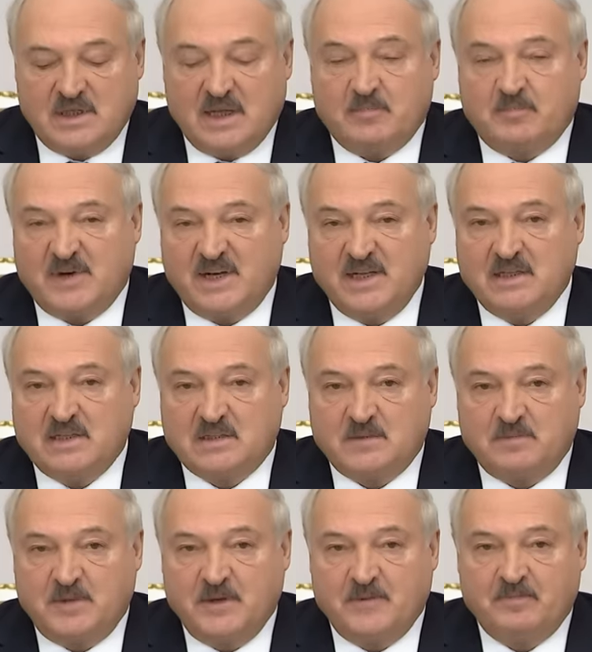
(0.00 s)
на
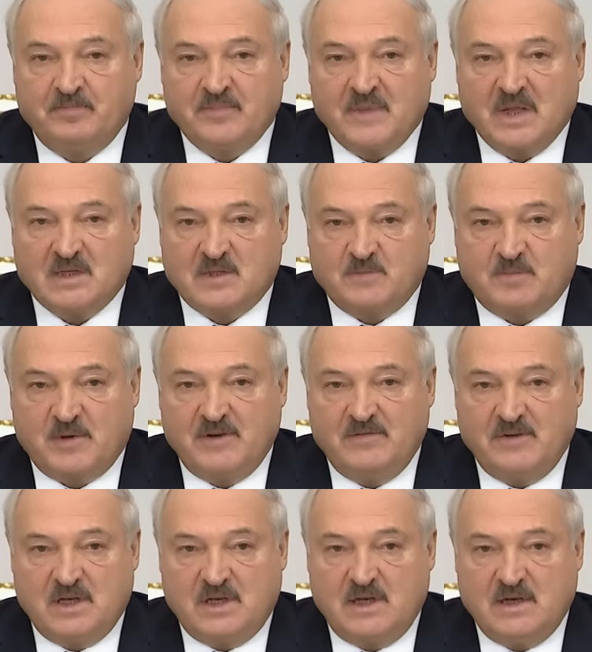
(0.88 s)
принципе
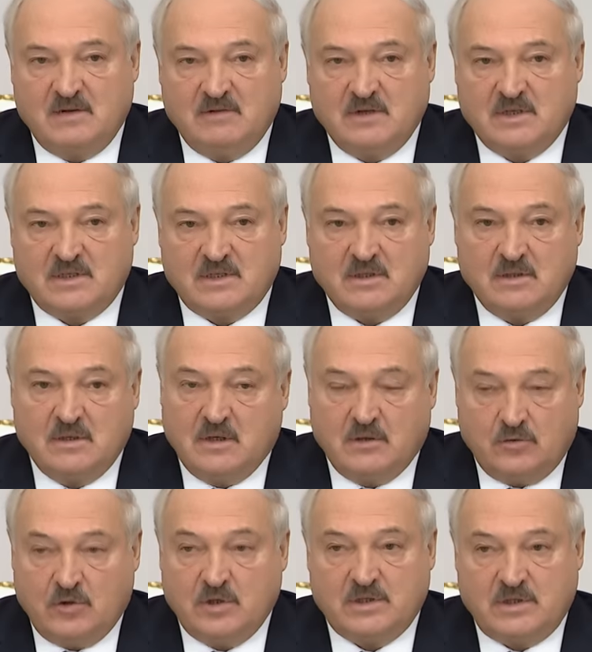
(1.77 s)
справедливости.
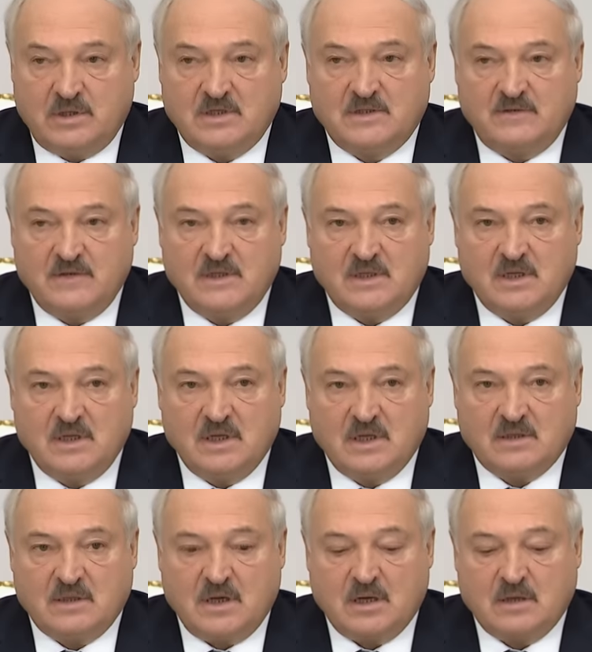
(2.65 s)
Но это
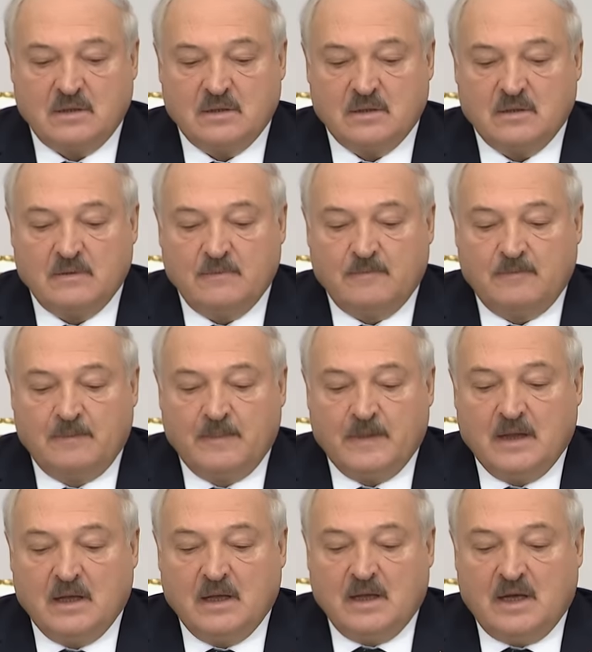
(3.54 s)
действительно так.
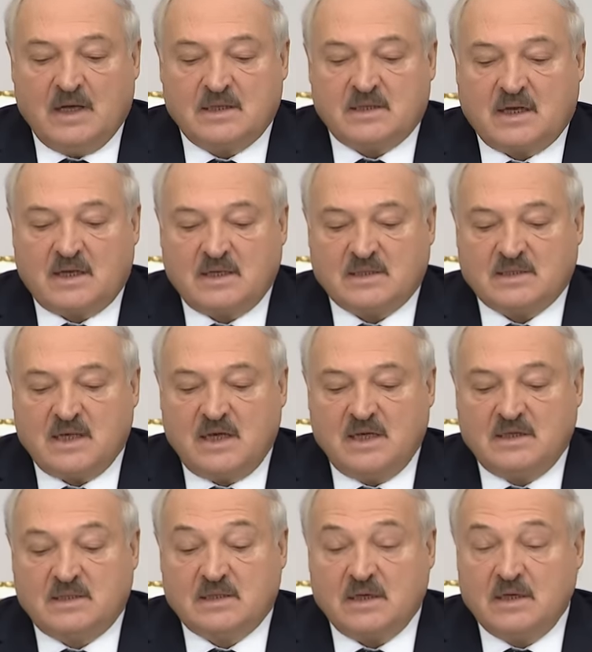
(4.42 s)
Это
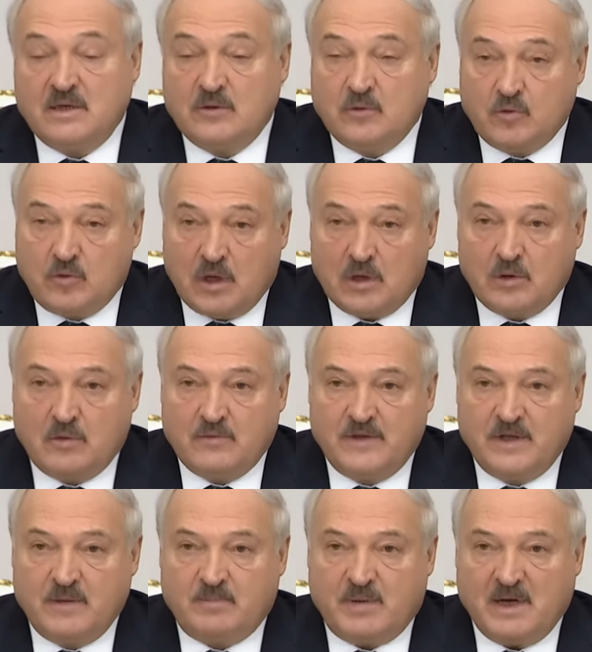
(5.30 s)
касается и
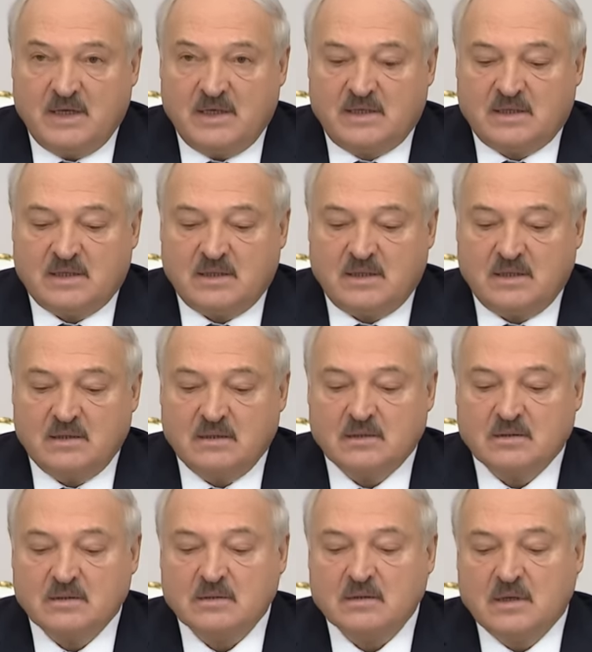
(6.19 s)
уголовной политики –
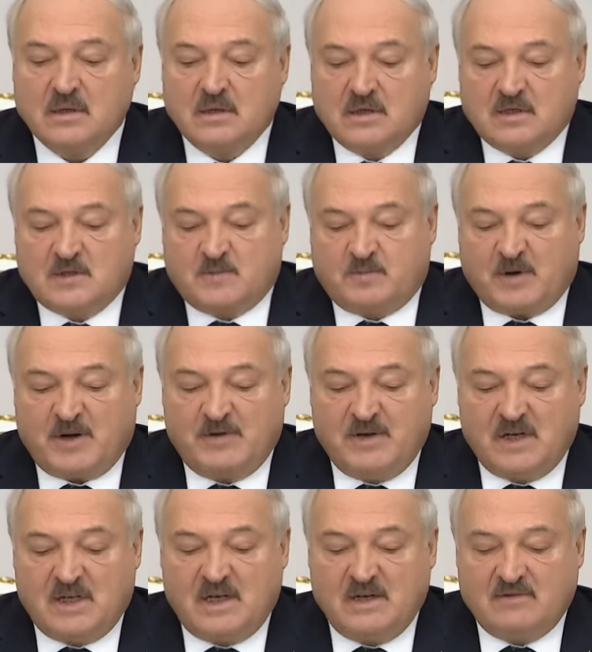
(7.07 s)

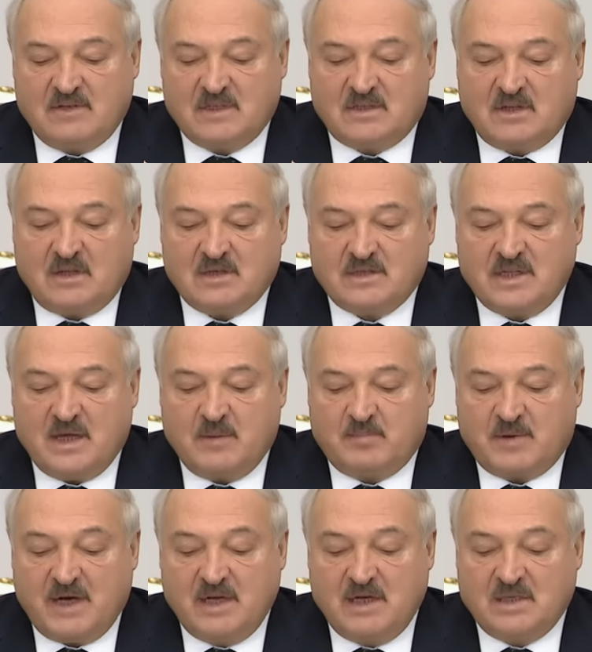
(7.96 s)
Справедливость должна
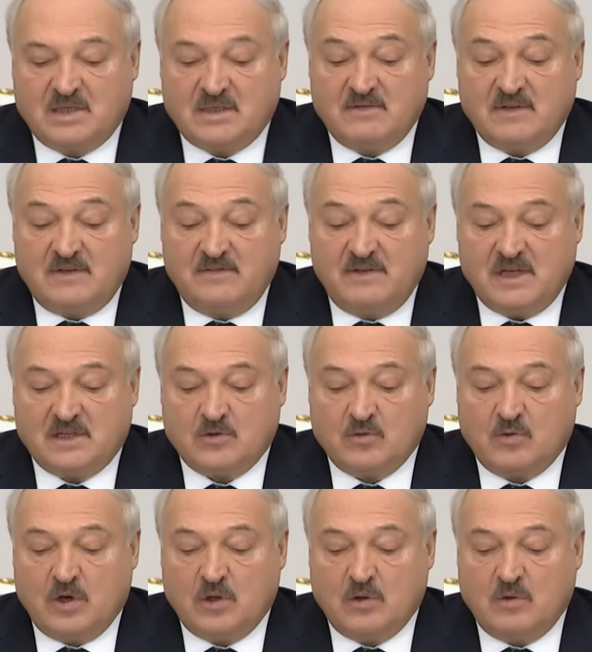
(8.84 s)
пронизывать весь
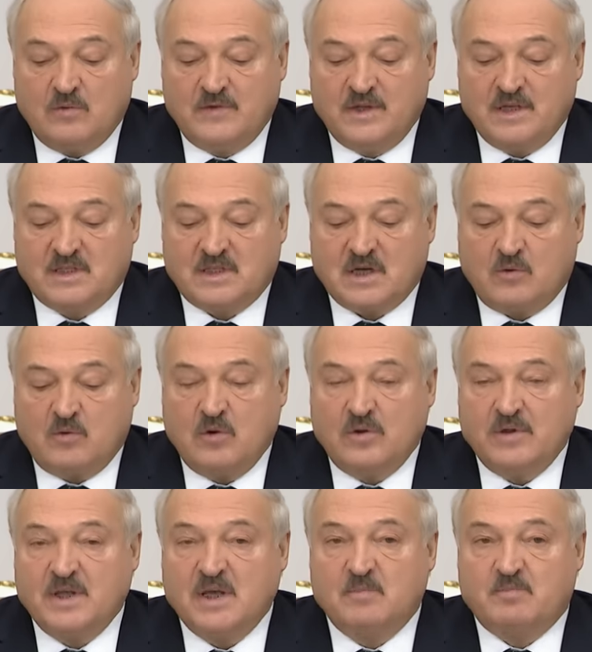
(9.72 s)
уголовный
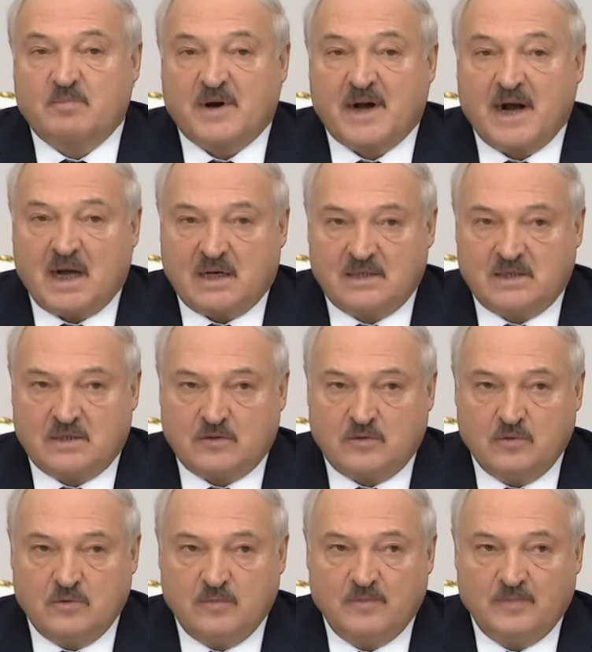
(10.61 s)
закон и
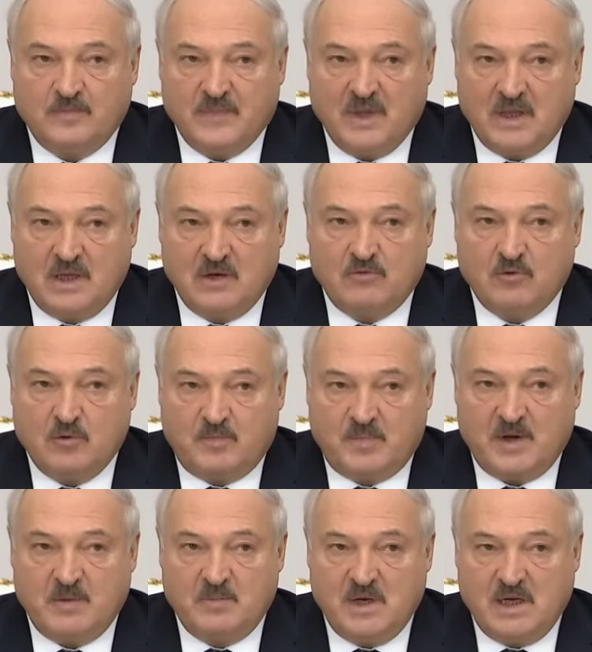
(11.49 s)
практику его
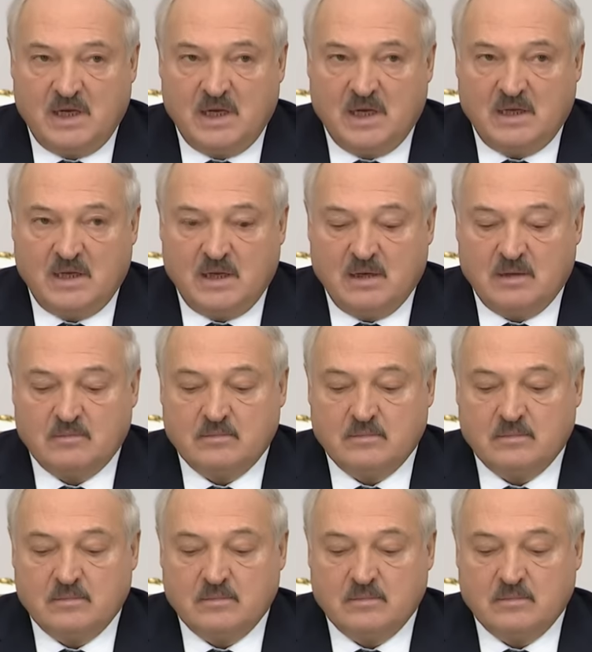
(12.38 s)
применения.